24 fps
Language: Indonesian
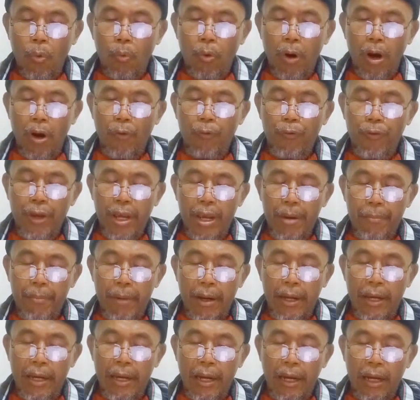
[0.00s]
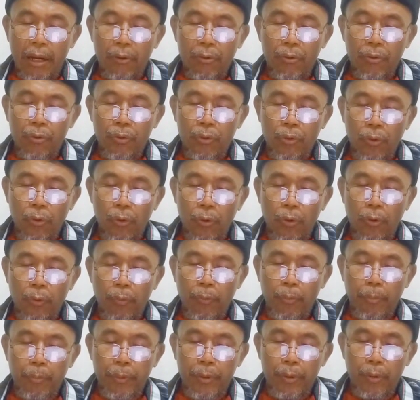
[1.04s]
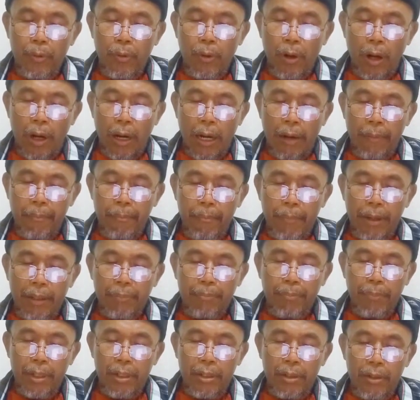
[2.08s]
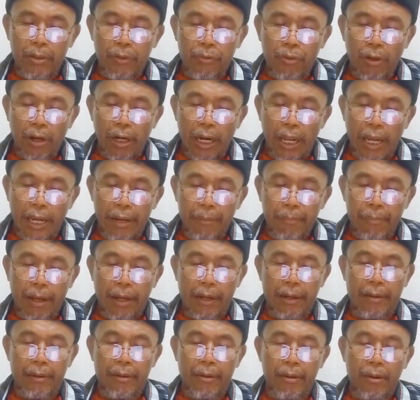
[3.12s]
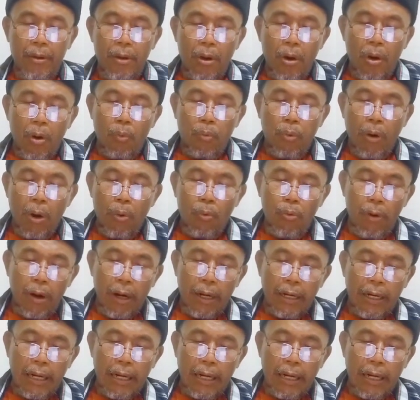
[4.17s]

wa fima yaqsu Muhammad bin Sulaiman fahuwa